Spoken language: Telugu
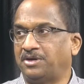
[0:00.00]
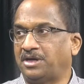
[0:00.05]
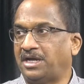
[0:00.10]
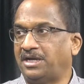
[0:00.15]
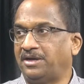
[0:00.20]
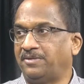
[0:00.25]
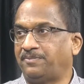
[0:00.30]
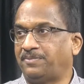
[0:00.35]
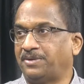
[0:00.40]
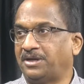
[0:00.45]

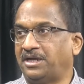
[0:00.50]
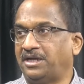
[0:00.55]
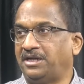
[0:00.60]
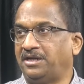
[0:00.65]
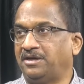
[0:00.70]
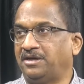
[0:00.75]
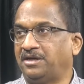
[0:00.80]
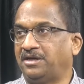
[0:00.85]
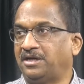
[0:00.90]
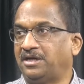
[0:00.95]
ఆయన
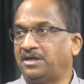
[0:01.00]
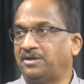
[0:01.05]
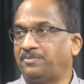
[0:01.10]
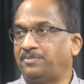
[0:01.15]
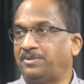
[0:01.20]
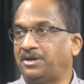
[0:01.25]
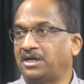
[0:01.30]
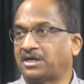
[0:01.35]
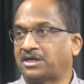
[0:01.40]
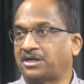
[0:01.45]
ఆయన
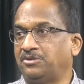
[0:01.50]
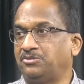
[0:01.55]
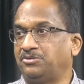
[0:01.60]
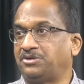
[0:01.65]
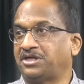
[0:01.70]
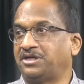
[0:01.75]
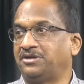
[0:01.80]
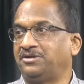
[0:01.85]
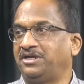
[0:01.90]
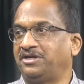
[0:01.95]
అక్కడ
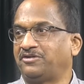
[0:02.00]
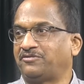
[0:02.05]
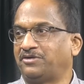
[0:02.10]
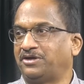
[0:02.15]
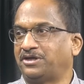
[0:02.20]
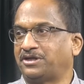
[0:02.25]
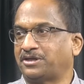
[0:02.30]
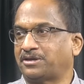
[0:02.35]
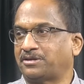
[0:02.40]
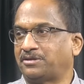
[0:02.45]
ఉంటాడు హెడ్
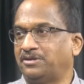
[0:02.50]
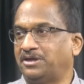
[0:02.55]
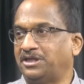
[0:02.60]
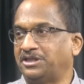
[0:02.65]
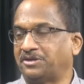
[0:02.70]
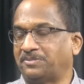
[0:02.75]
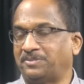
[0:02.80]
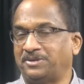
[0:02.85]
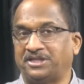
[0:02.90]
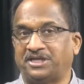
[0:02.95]
క్వార్టర్స్లో
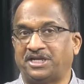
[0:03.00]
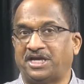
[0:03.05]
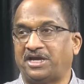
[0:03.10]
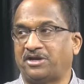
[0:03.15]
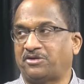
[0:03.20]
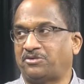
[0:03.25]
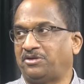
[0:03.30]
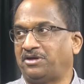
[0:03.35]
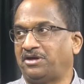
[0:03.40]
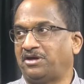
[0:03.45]
అంత పెద్ద
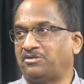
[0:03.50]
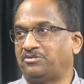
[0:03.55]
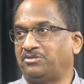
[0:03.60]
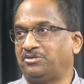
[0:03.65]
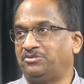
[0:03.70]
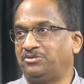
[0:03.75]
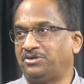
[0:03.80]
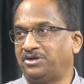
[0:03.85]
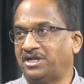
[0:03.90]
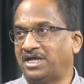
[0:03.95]
నాయకుడుగా
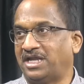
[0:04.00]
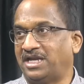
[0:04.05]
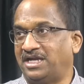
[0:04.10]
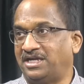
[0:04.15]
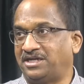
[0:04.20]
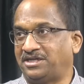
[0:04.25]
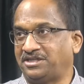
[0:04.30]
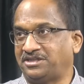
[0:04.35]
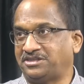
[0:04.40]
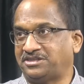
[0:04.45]
కూడా ఉండడు
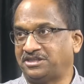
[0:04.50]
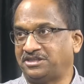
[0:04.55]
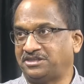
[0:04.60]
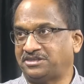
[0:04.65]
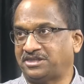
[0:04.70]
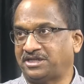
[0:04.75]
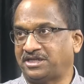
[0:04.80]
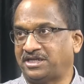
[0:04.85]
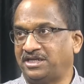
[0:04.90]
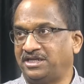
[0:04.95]
అలాంటి
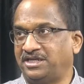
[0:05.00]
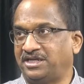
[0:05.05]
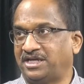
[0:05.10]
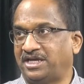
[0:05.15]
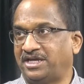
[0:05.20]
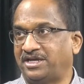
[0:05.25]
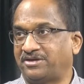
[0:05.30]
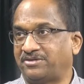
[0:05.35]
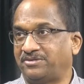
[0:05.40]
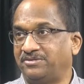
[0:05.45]
చరిత్ర కలిగిన
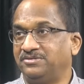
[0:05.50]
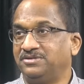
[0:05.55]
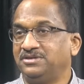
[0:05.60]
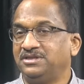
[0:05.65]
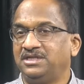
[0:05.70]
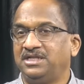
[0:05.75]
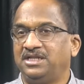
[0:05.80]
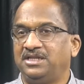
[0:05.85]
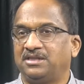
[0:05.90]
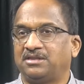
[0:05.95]
నాయకుడు
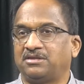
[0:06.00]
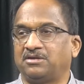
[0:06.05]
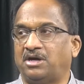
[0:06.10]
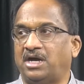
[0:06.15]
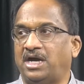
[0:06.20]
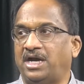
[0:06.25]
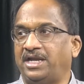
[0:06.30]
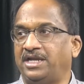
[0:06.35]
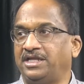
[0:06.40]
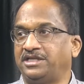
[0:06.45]
సో
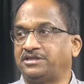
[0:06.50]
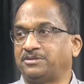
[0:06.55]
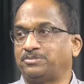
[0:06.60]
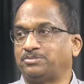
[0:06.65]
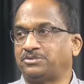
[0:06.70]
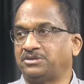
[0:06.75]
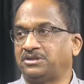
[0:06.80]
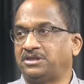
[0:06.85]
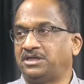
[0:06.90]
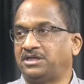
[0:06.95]
ఆయన
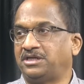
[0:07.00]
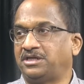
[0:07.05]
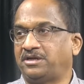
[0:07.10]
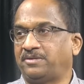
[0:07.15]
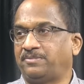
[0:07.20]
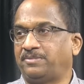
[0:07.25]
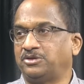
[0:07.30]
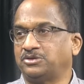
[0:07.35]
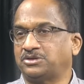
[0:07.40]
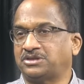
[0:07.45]
చెప్తున్నాడంటే
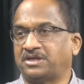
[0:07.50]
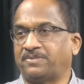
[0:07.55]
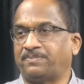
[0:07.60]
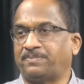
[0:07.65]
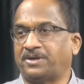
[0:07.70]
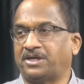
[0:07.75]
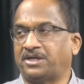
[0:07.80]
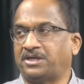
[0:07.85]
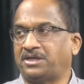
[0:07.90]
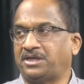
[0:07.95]
బహుశా
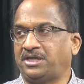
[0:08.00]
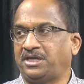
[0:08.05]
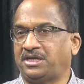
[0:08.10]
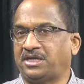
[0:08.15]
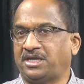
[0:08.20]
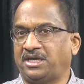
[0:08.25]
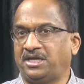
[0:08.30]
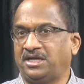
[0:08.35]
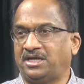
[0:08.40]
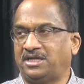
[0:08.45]

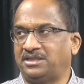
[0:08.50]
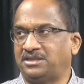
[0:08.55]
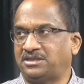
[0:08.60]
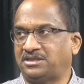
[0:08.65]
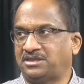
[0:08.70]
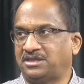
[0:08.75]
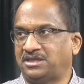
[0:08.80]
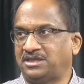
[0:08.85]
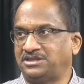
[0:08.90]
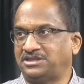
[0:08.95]
పార్టీకి
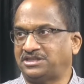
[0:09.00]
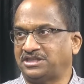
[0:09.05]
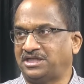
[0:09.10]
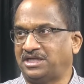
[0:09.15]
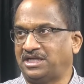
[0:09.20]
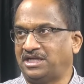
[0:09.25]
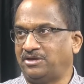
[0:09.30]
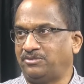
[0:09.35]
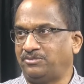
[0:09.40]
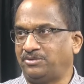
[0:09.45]

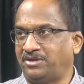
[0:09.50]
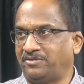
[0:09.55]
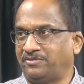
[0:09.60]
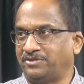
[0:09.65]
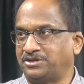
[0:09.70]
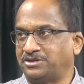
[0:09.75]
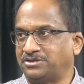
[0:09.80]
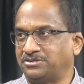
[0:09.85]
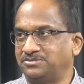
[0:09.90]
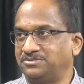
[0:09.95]
అంచనా అలా
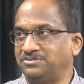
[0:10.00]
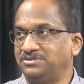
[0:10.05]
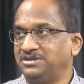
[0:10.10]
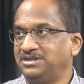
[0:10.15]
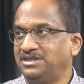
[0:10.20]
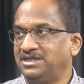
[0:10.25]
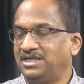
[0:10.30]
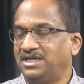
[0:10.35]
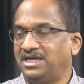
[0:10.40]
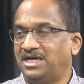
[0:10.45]
ఉండవచ్చు
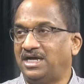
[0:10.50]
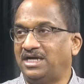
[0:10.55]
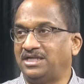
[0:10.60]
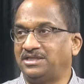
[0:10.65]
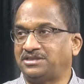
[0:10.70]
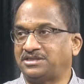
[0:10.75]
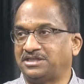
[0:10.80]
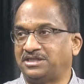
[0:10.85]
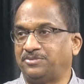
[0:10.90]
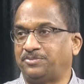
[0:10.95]

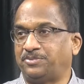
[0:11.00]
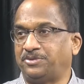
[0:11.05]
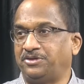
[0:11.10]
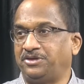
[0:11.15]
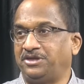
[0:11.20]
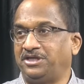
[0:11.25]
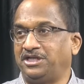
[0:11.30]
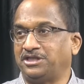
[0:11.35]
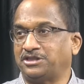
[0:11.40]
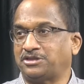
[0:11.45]
అంచనా
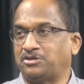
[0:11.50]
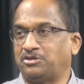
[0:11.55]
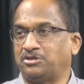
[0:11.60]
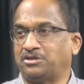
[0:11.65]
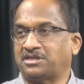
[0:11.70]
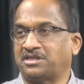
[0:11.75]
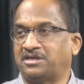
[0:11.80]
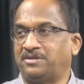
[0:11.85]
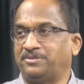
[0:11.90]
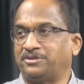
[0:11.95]
ఇంగ్లీష్లో
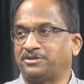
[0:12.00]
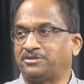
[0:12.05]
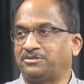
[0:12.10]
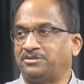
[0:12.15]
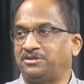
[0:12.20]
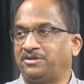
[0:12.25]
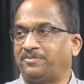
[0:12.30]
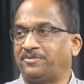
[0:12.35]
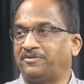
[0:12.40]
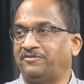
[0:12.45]
సామెత
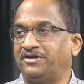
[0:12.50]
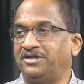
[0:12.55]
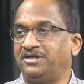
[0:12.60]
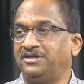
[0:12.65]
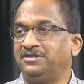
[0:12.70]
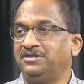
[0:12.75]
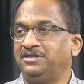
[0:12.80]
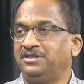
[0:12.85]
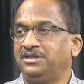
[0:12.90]
ఉంది పవన్